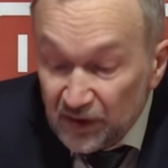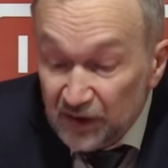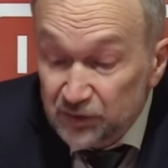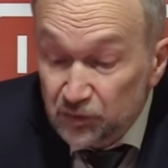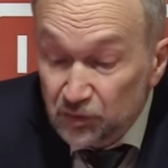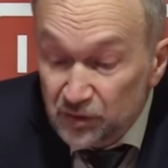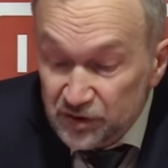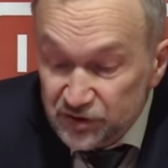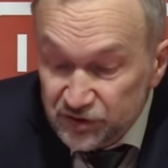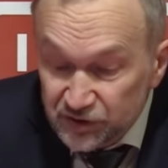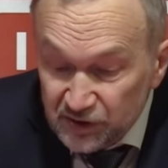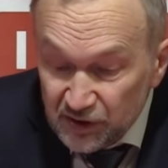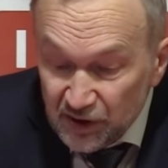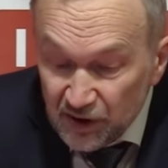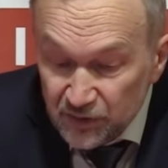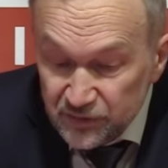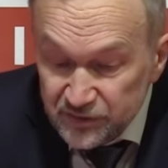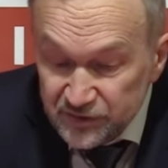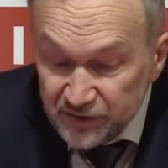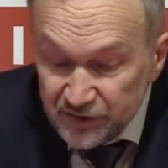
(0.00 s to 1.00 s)
которые
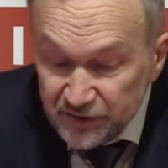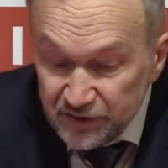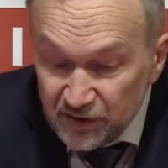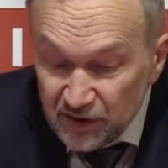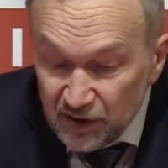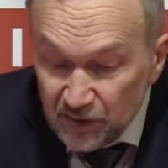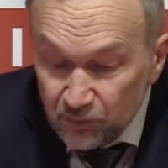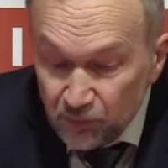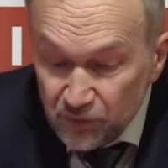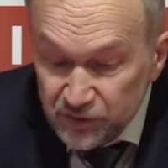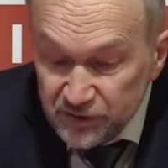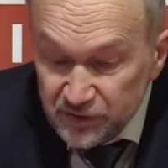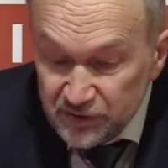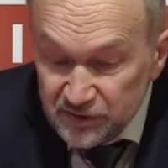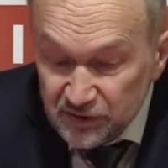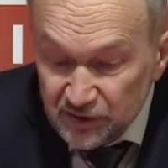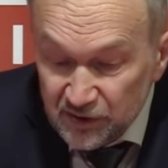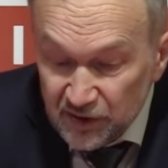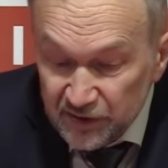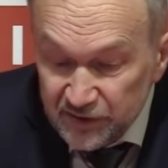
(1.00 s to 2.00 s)
желают среди рабочих
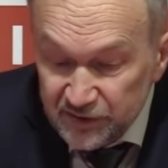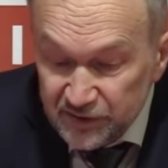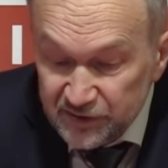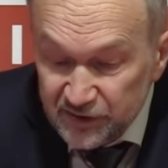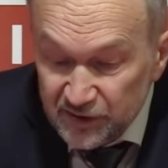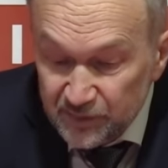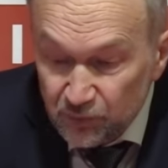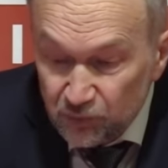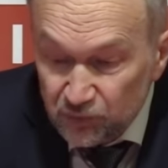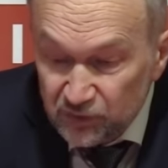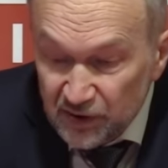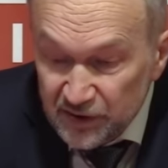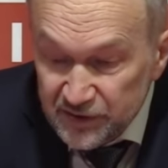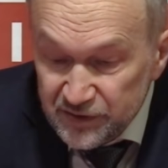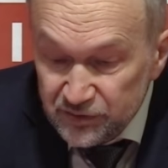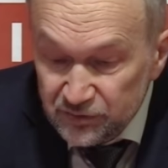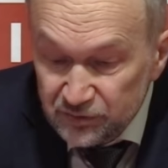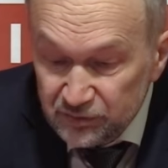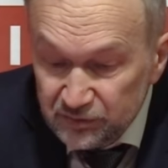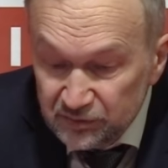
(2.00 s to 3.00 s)
сохранить
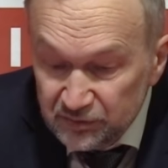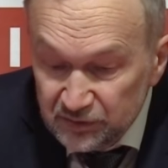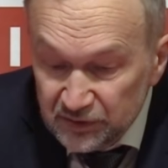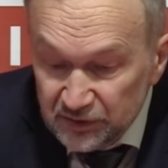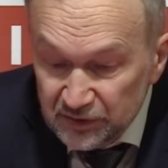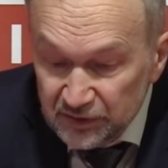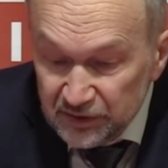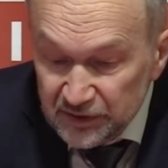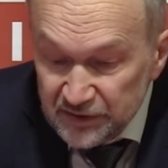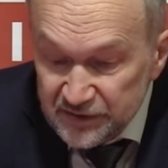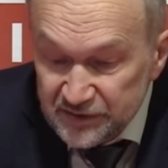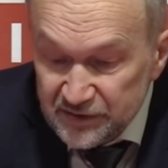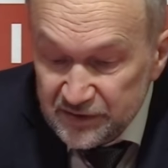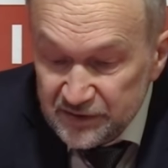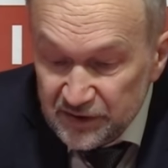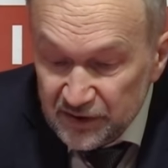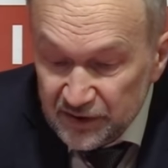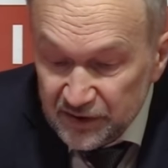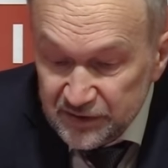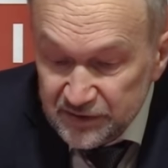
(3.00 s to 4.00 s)
репутацию
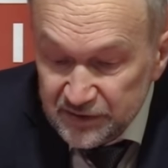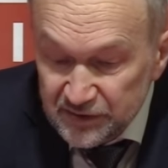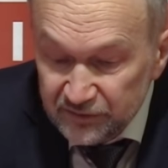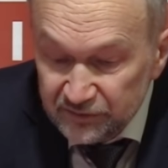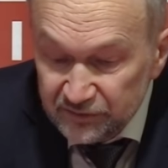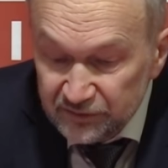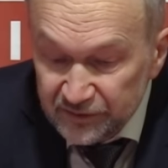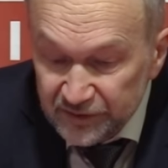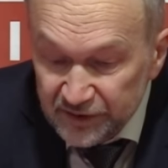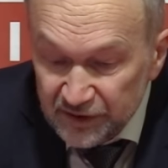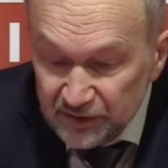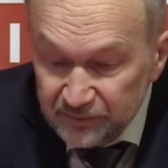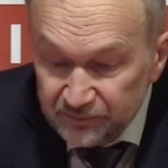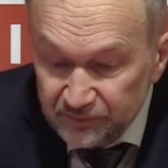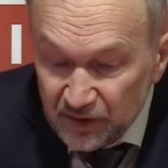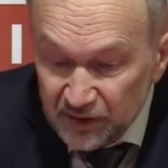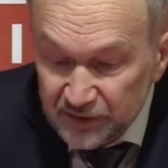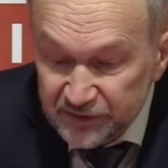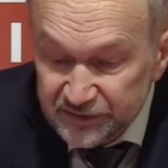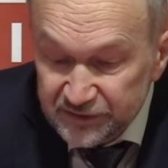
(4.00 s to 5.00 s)
социалистов и
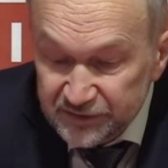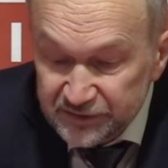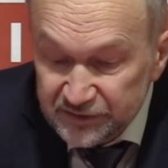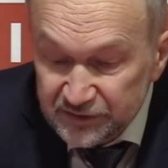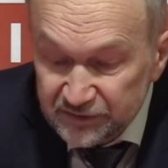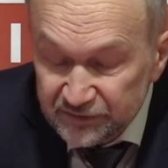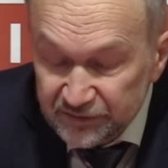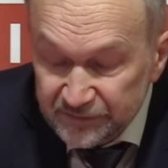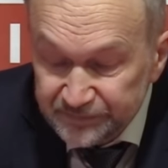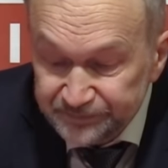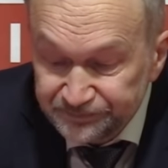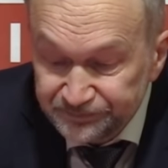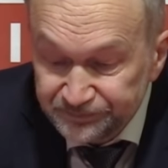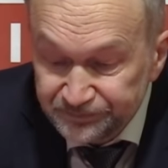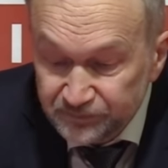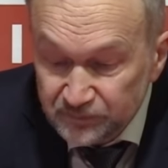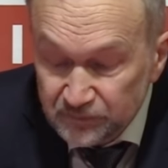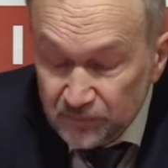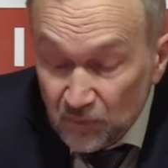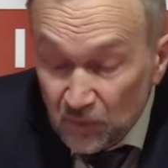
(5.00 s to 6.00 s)
марксистов.
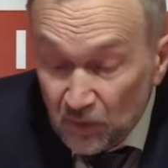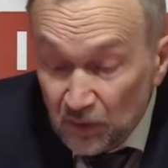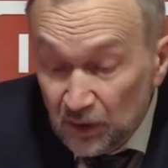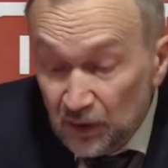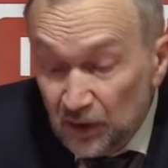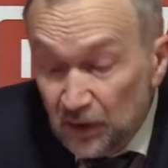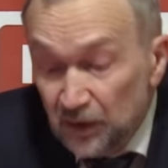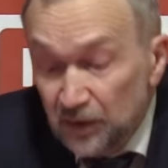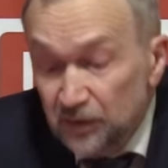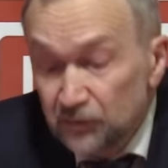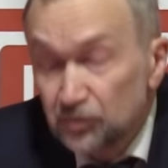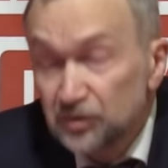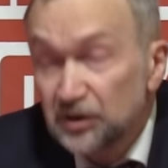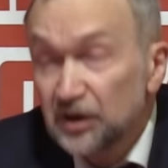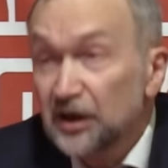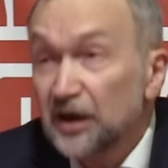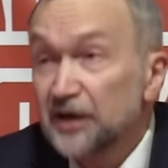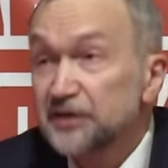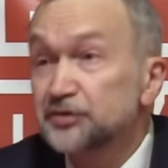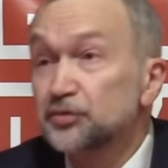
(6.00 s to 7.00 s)
вот
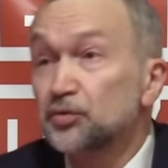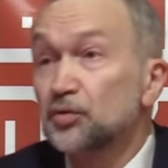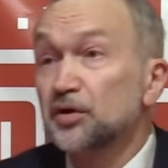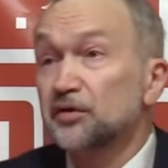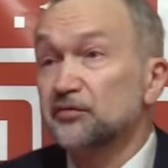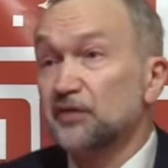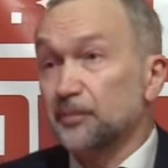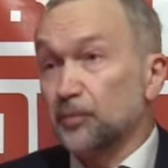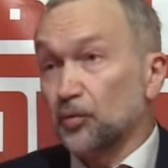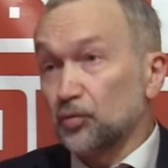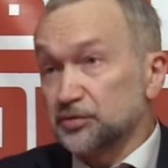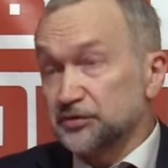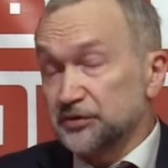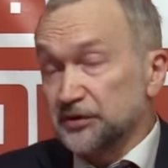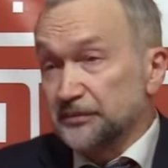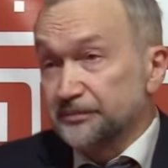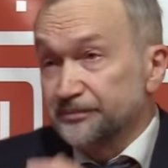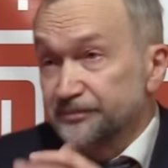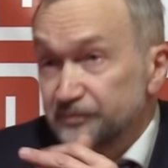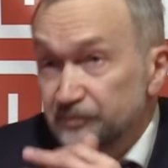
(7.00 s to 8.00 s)
такая история вопроса.
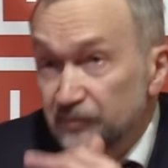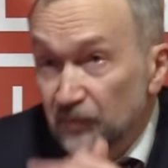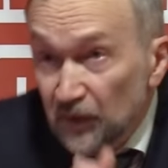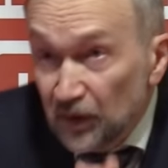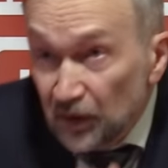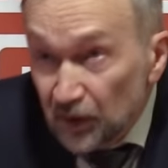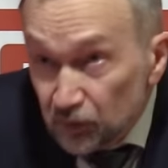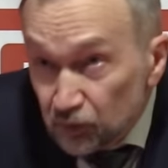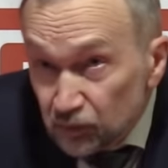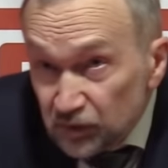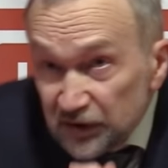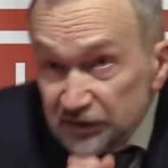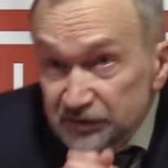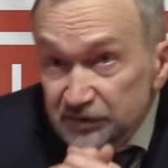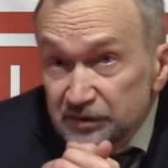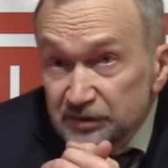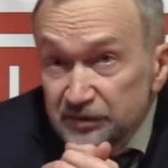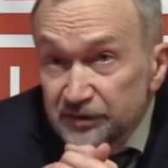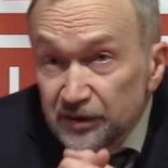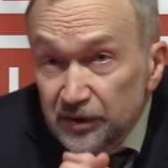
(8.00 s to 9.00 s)
У
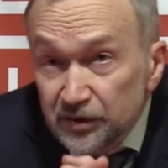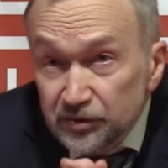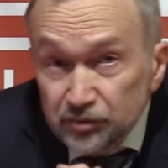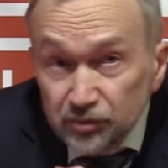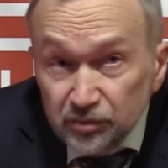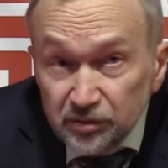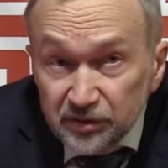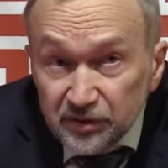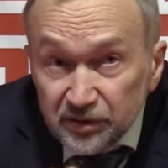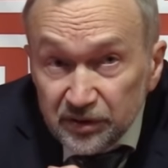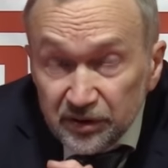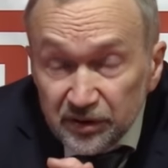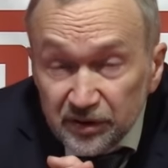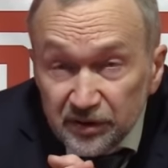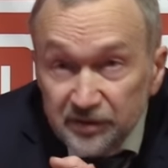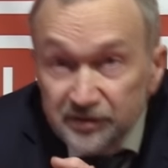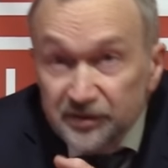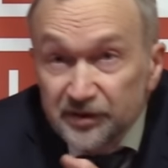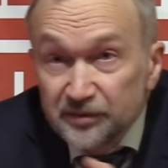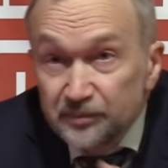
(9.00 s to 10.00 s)
нас интересуют
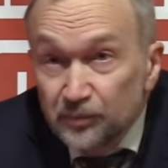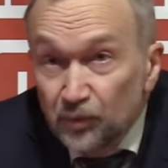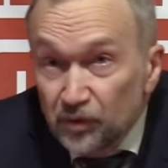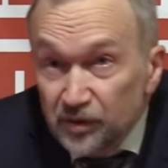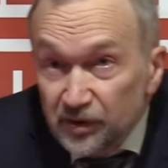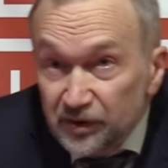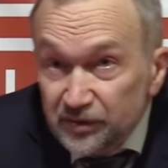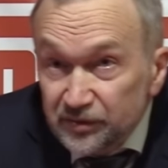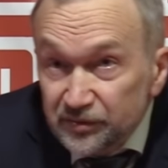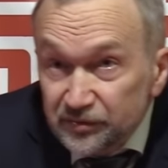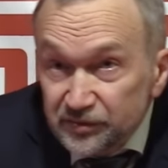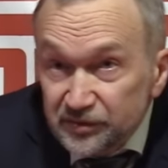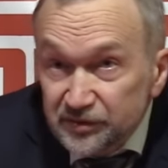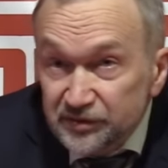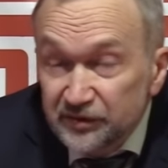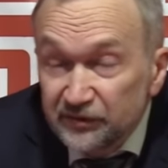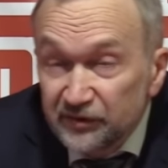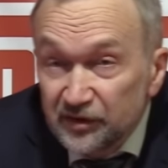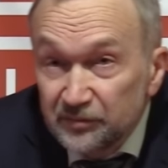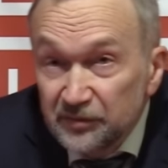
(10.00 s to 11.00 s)
сказать, более
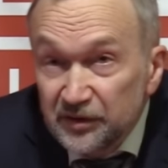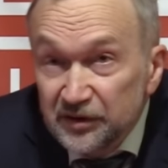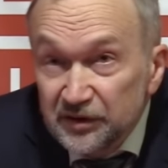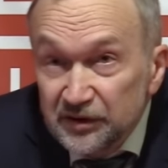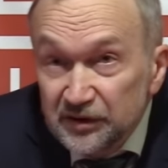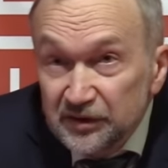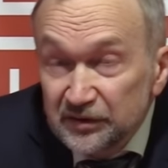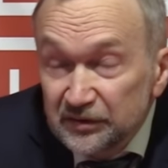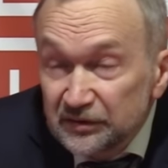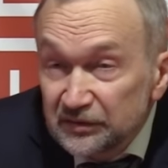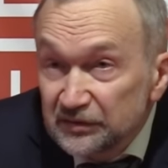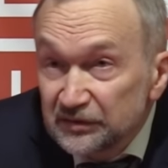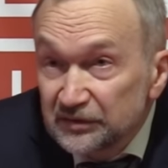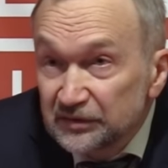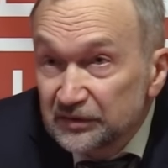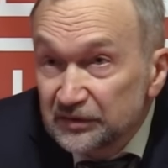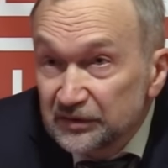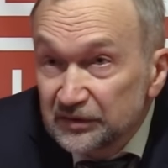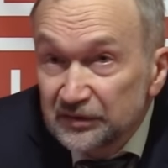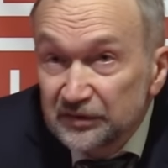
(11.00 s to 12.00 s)
современные
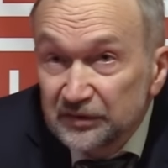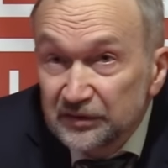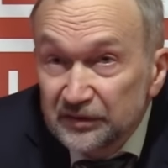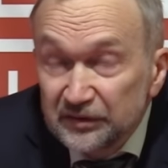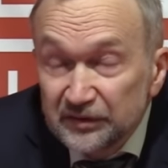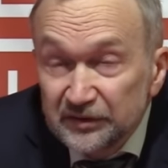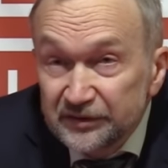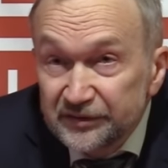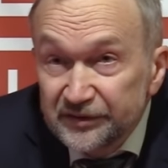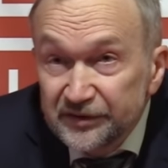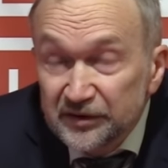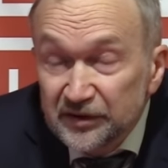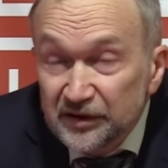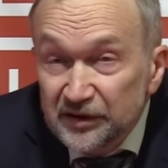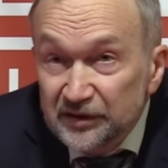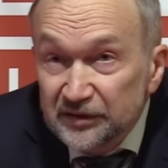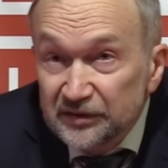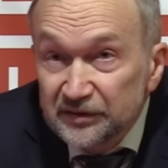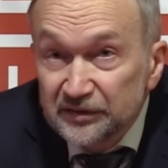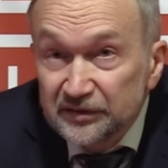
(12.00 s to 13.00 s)

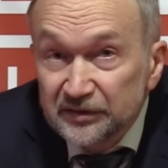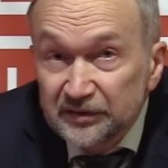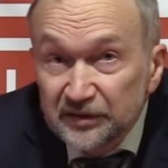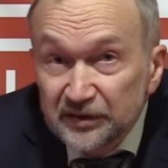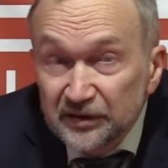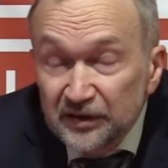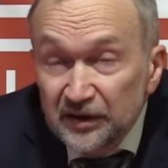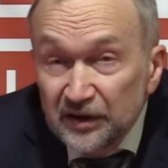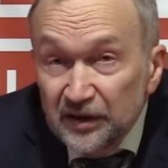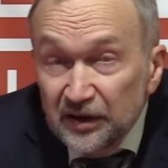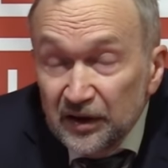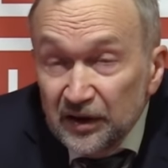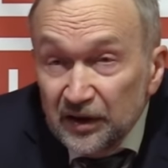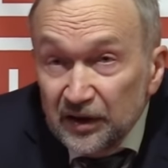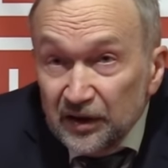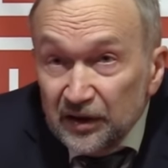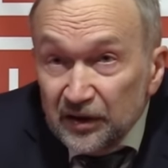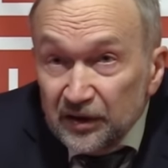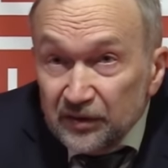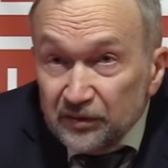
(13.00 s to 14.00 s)
дела.
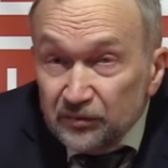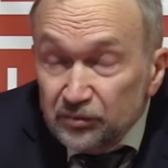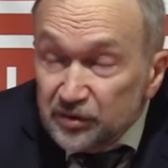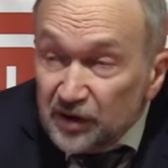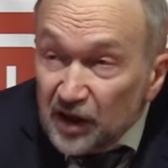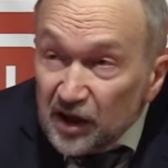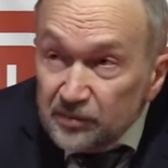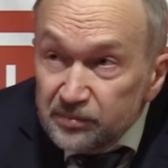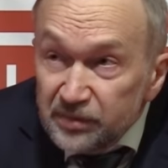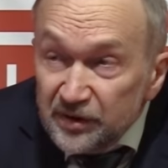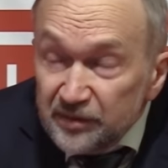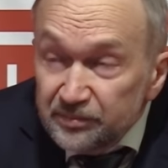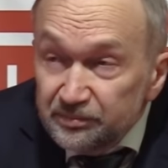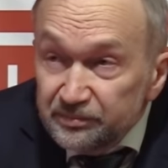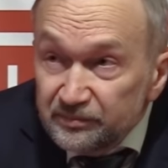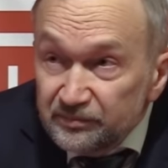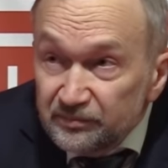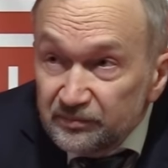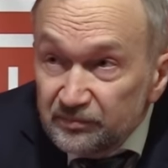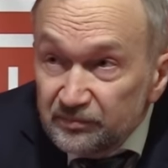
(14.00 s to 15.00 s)
Вот как быть